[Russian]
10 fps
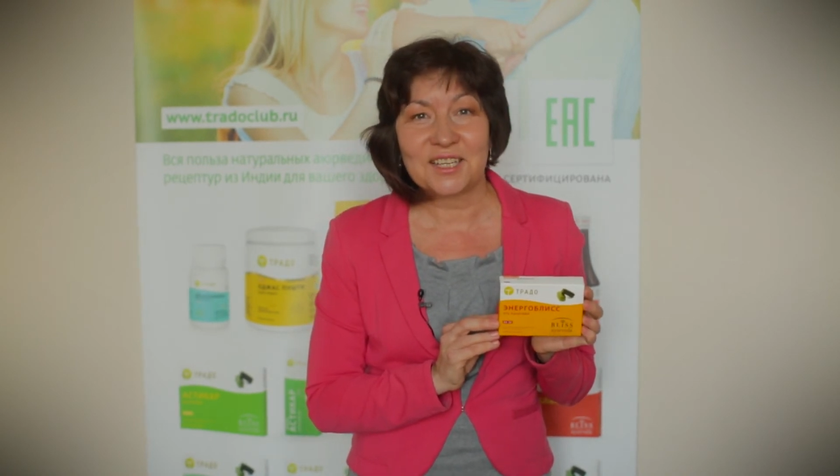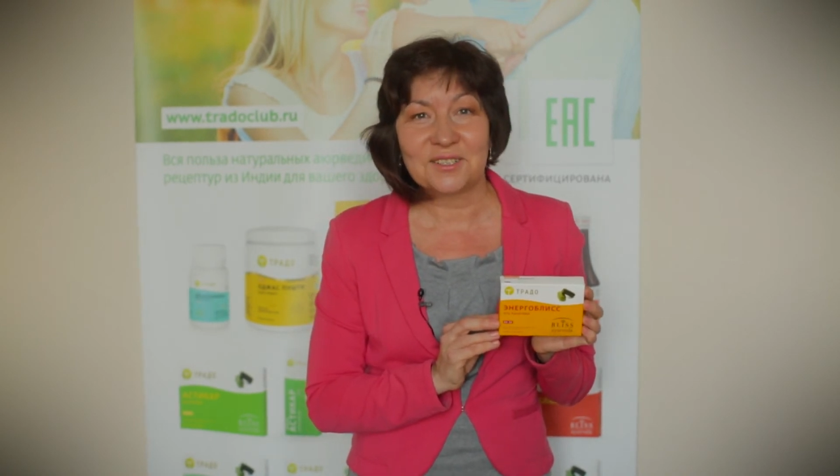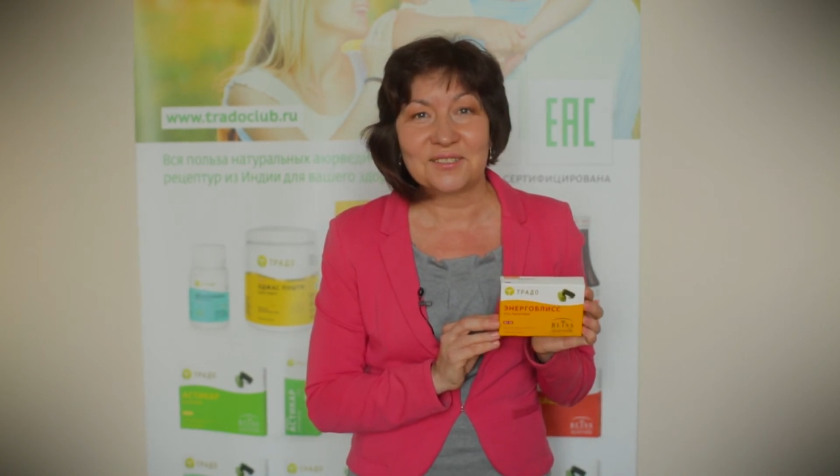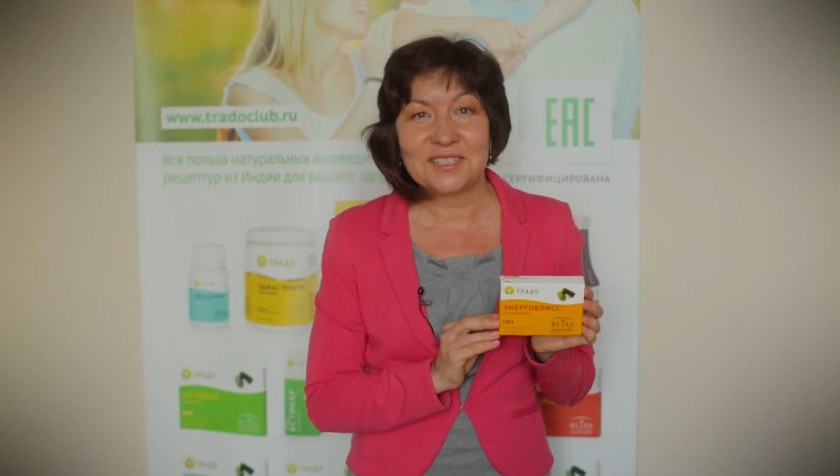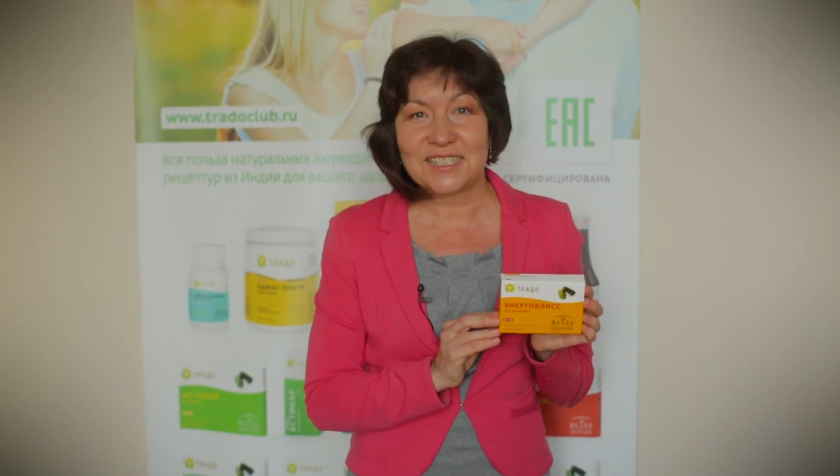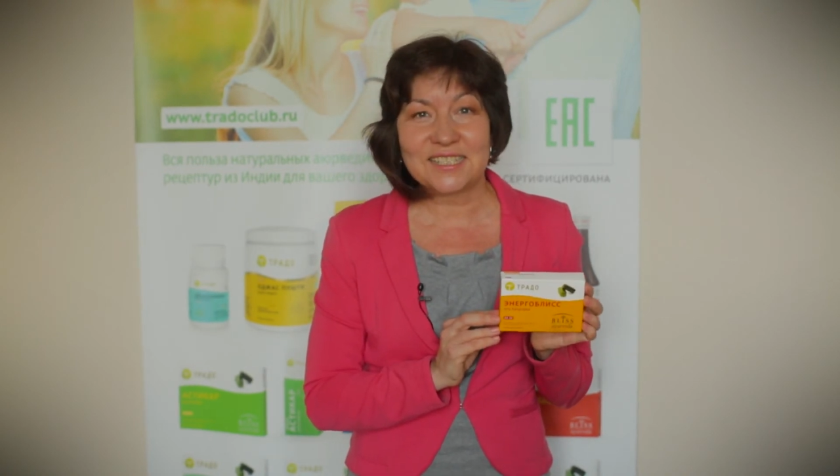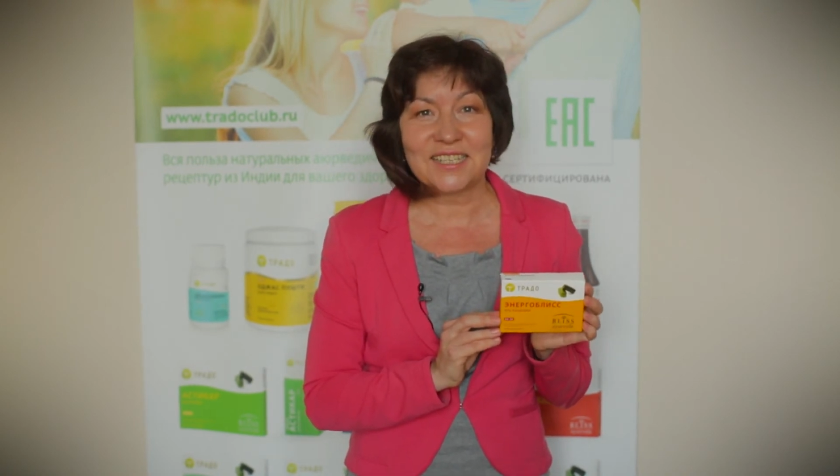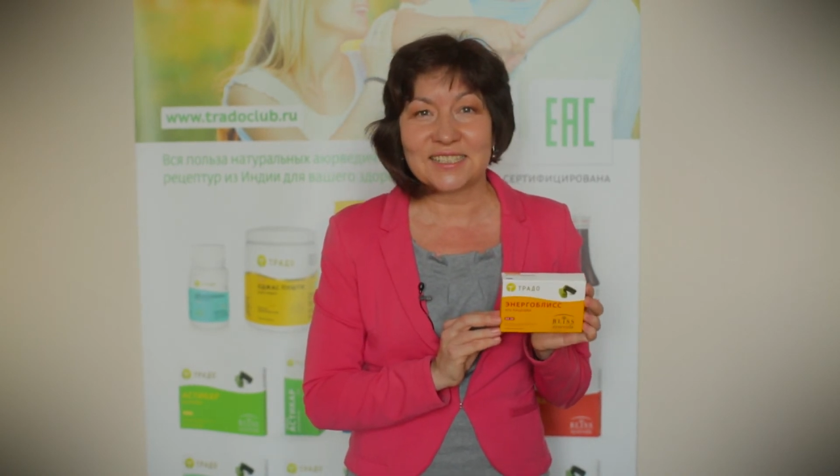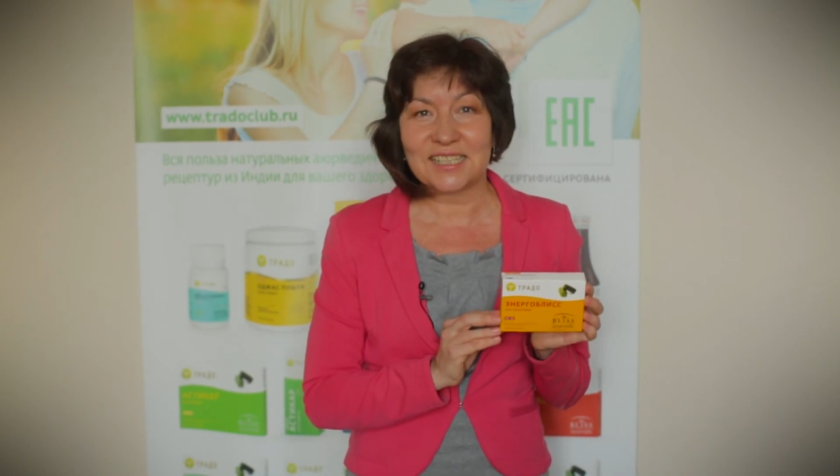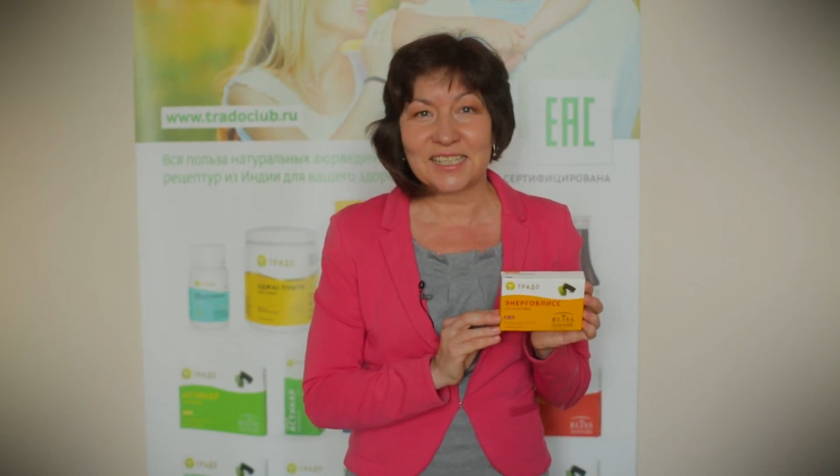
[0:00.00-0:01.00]

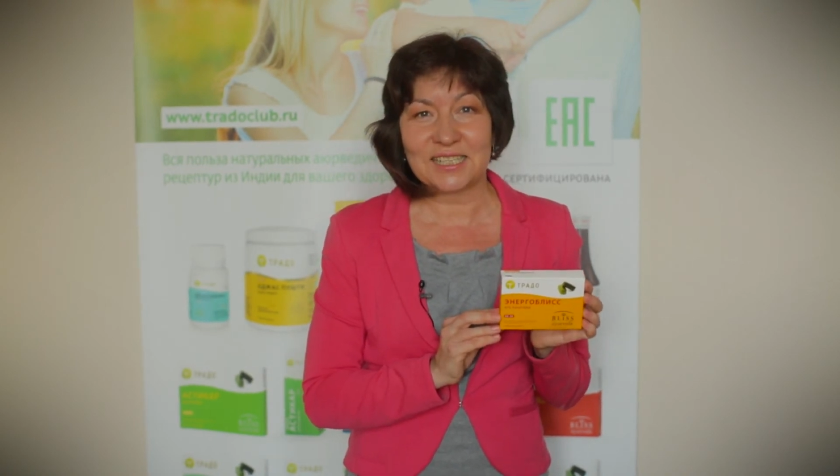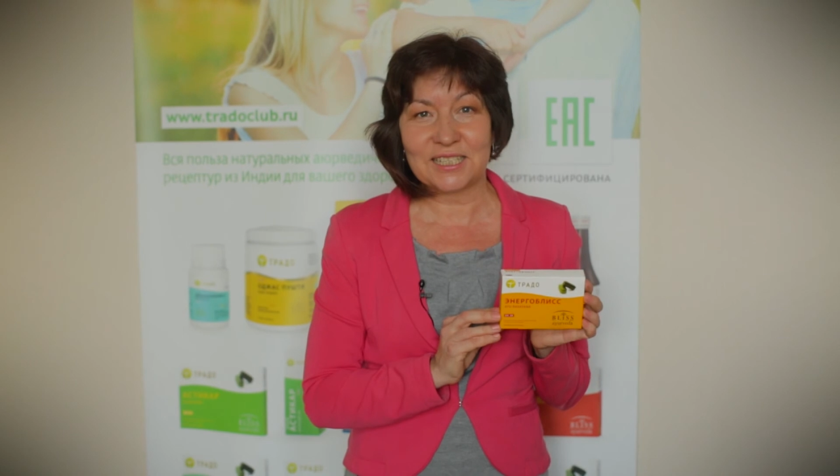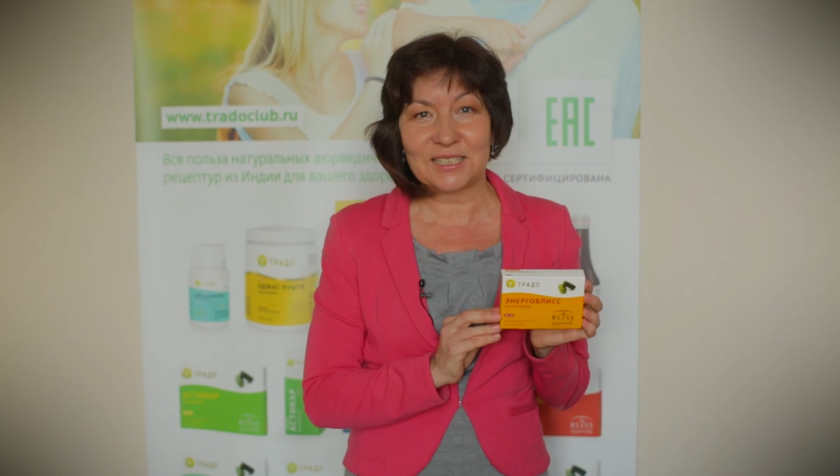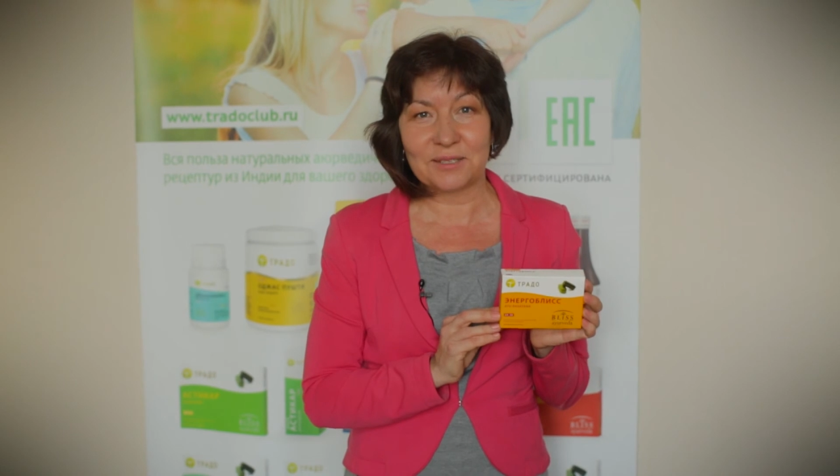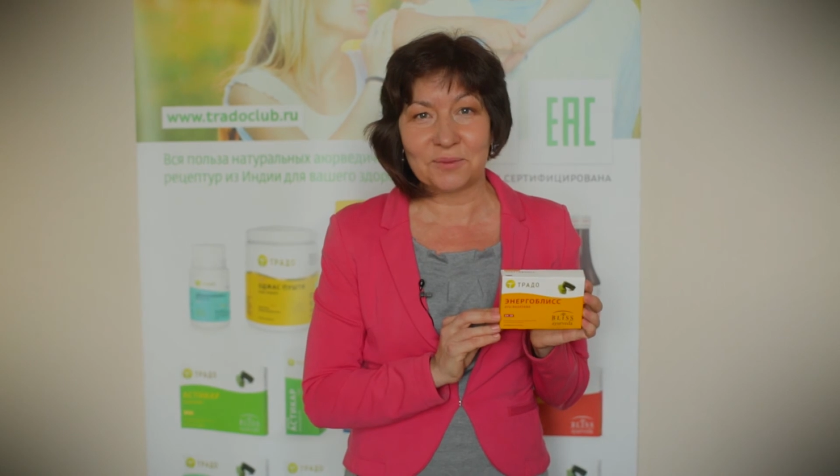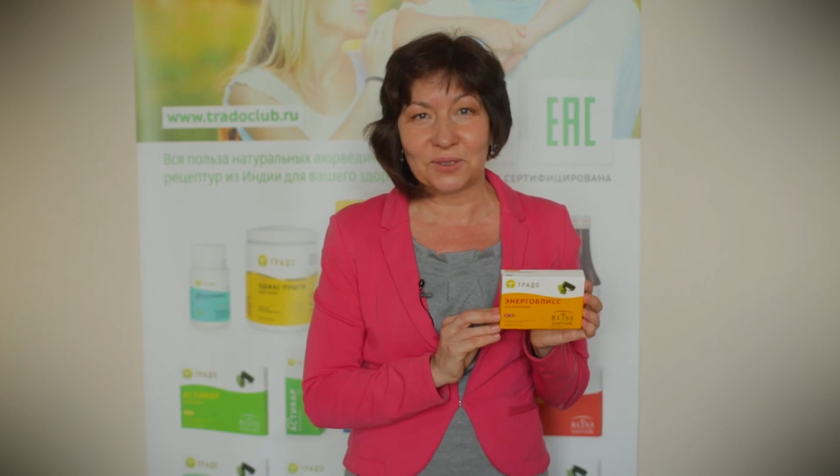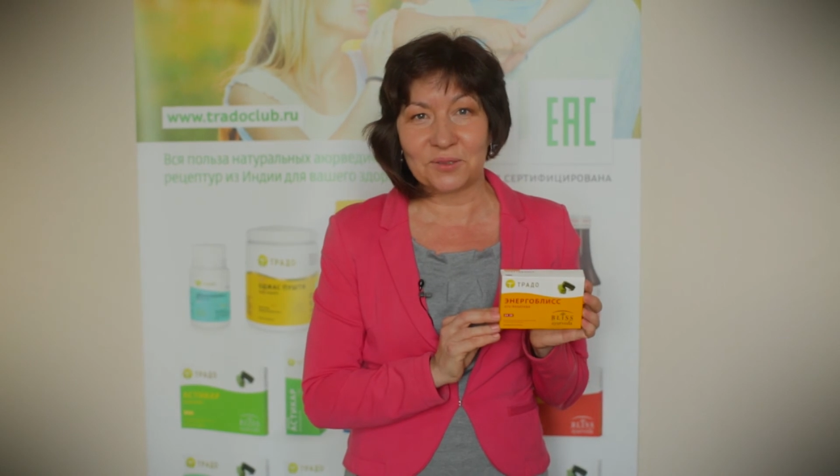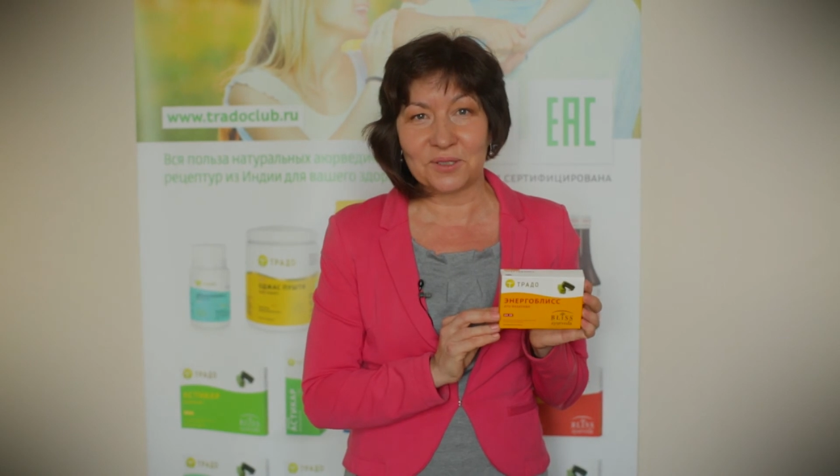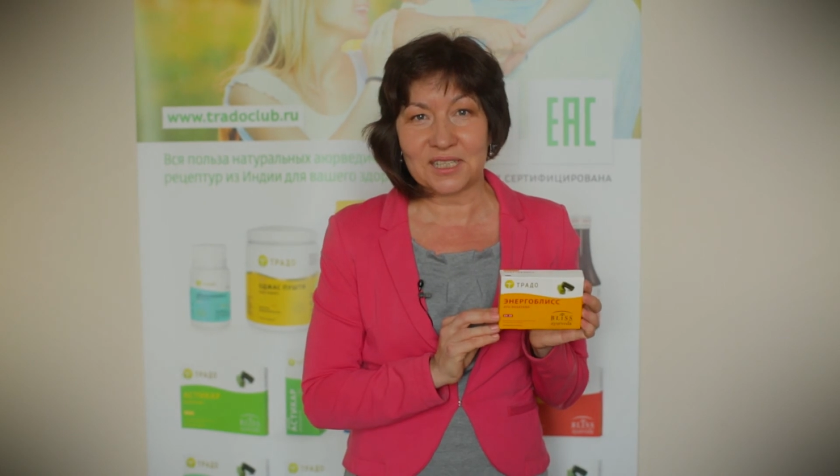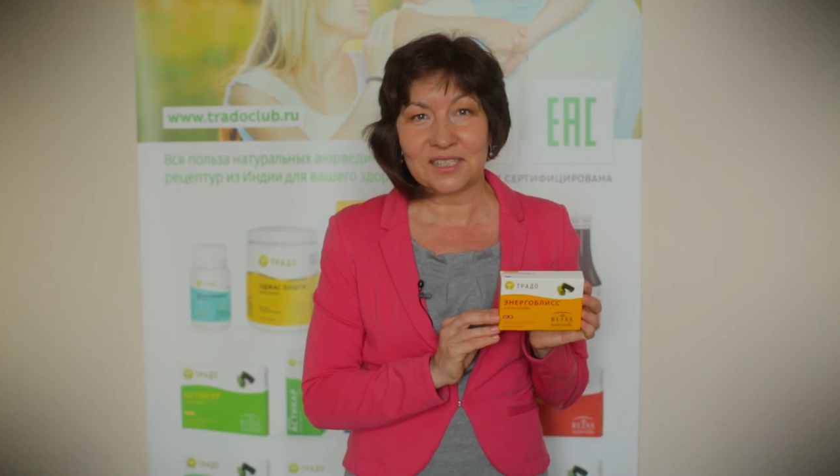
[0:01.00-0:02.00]
аюрведические
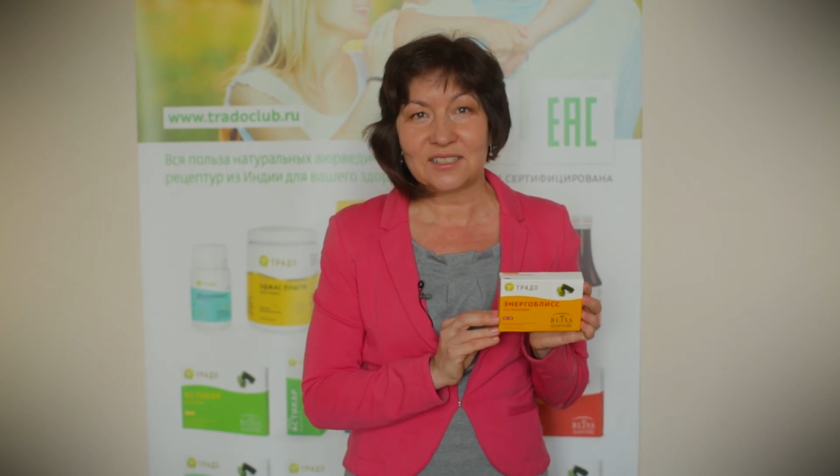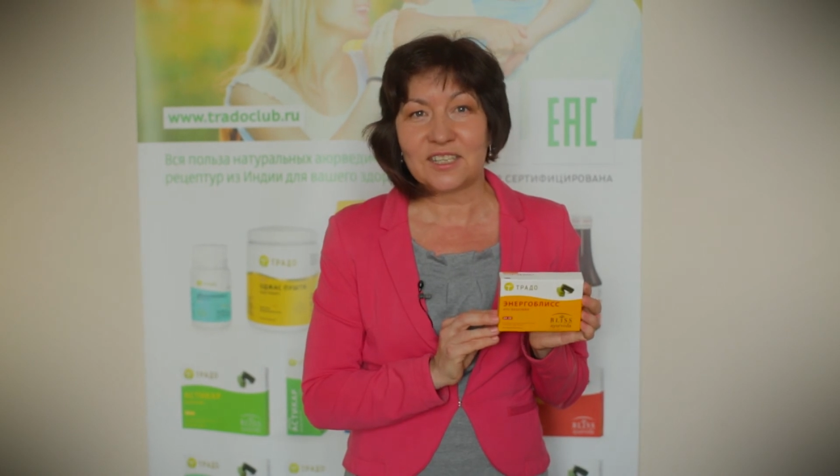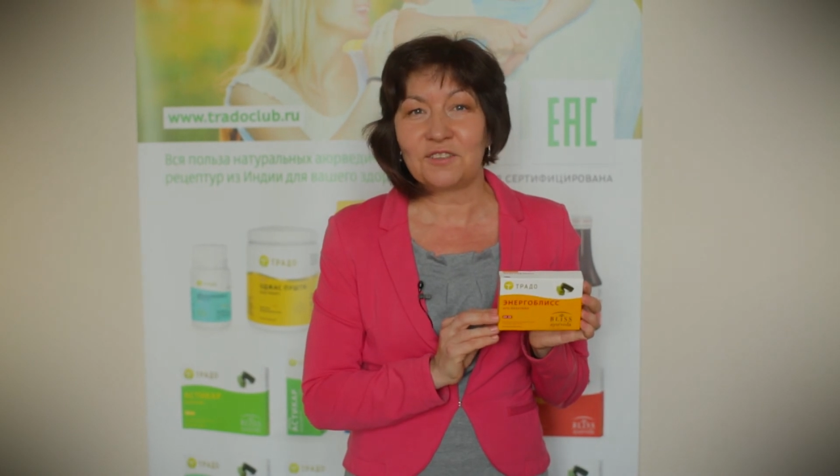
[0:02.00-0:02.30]
рецептуры,